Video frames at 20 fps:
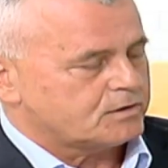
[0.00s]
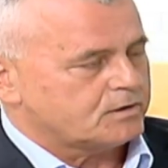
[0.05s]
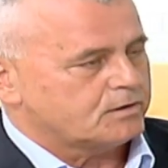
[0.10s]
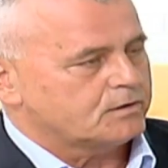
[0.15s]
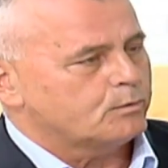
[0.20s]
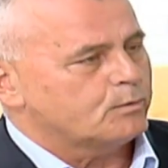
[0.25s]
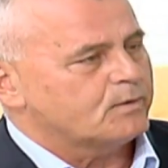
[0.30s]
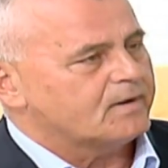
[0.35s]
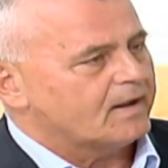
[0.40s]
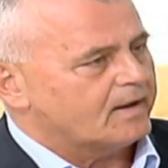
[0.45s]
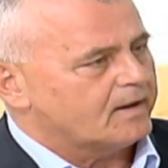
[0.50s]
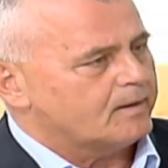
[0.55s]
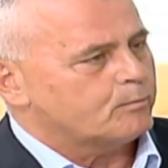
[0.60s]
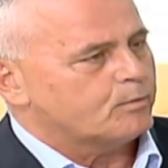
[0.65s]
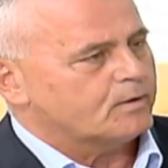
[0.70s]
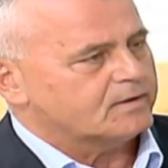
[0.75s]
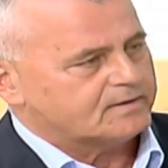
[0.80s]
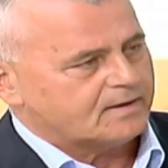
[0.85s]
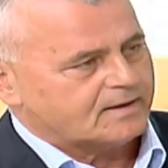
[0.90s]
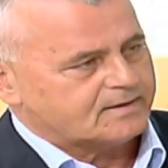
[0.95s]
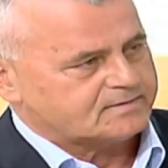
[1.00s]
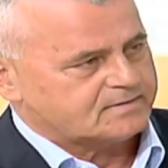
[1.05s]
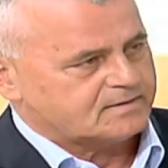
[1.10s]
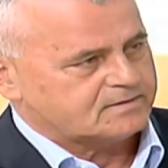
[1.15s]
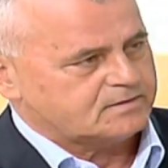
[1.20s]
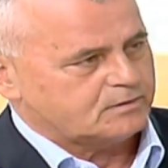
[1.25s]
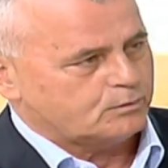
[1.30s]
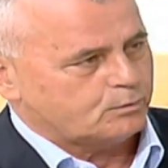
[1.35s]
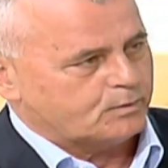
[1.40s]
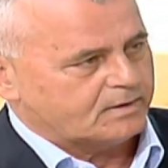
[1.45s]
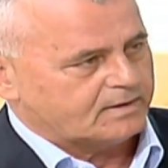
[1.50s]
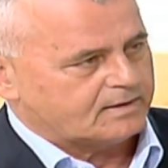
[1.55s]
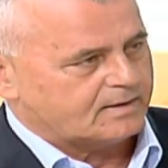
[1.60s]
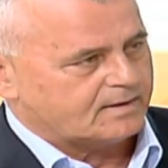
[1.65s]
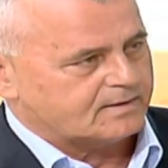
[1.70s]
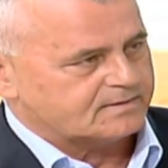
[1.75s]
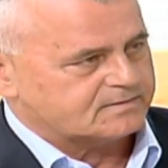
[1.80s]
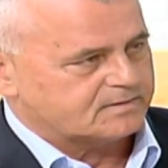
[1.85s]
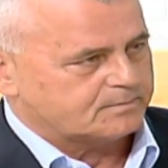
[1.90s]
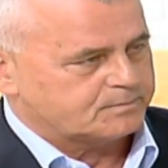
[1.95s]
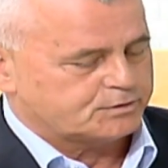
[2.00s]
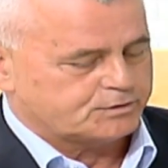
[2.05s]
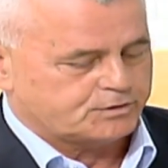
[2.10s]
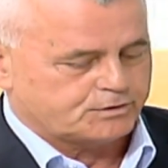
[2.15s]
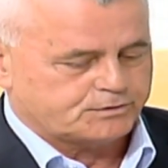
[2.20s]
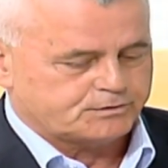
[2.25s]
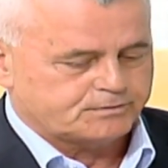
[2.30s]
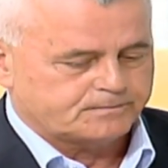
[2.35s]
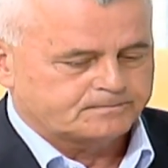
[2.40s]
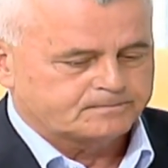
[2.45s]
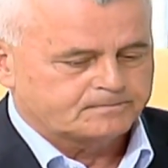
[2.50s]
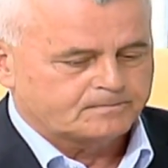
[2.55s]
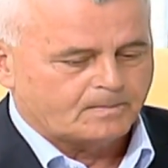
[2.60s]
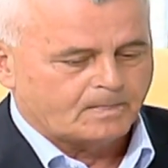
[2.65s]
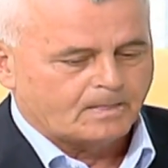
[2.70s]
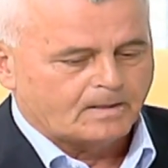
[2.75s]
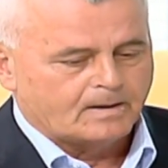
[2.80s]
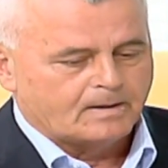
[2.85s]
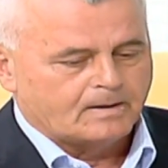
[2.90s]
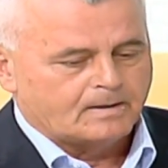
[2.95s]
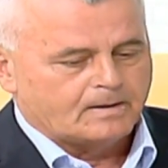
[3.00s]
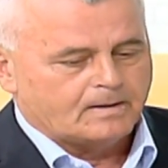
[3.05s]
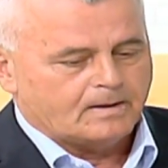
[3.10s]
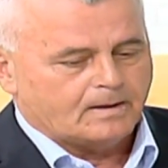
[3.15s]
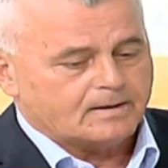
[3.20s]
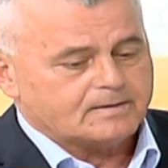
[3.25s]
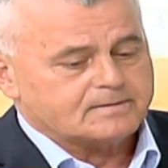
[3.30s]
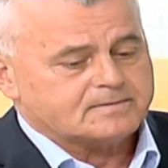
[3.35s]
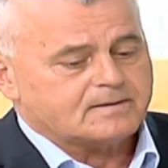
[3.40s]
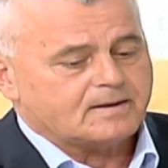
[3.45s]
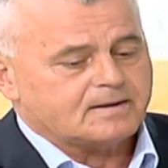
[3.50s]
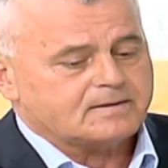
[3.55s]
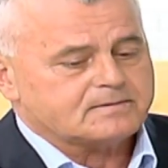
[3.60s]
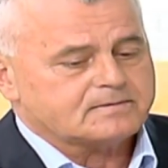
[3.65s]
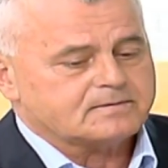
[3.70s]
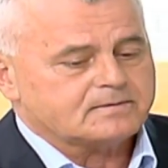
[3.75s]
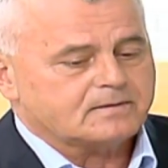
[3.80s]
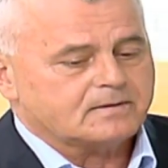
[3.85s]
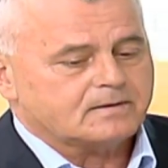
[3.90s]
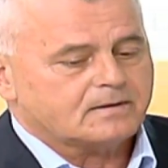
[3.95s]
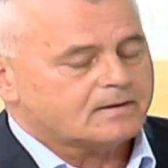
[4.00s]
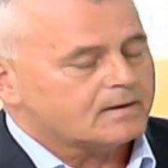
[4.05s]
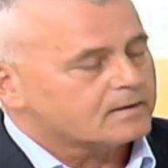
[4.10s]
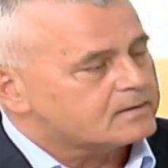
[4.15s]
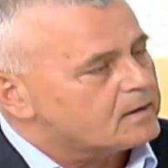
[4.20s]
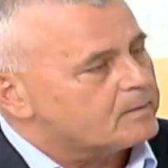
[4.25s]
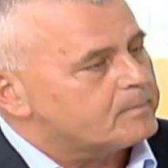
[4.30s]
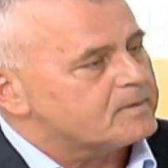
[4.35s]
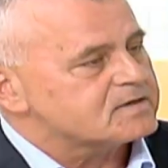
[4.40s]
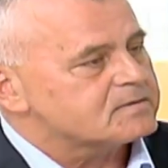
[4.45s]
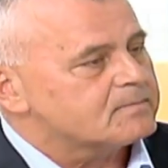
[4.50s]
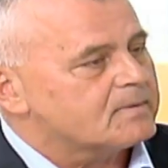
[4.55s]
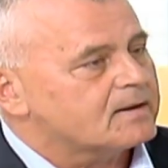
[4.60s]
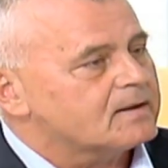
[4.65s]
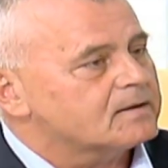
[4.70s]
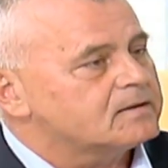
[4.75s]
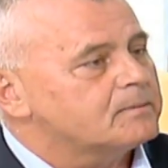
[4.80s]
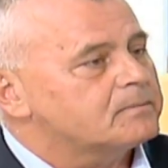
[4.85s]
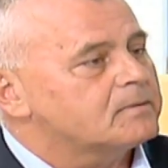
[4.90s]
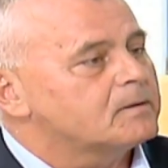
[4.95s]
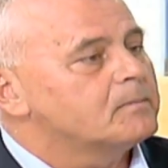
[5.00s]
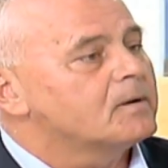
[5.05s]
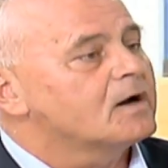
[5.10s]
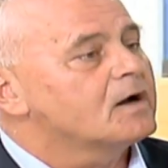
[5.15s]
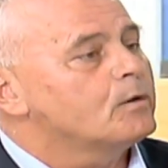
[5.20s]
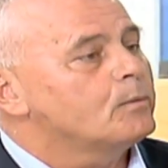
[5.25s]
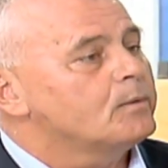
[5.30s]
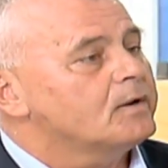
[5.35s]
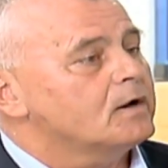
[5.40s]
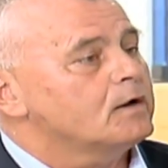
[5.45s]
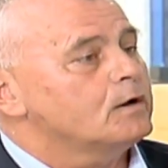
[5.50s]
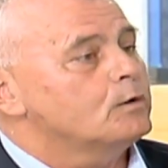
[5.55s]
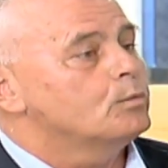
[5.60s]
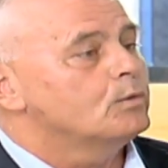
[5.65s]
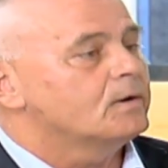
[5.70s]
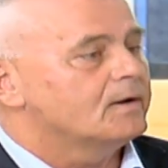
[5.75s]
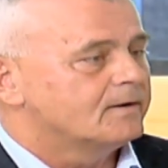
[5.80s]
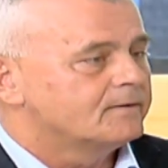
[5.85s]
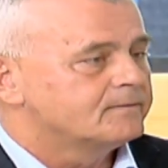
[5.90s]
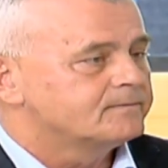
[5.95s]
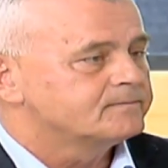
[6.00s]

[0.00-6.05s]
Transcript: كان هو نائب وقت اسس القوات الخاصه بالجيش اسس آه، كتيبه اسمها كتيبه المغاوير الاولى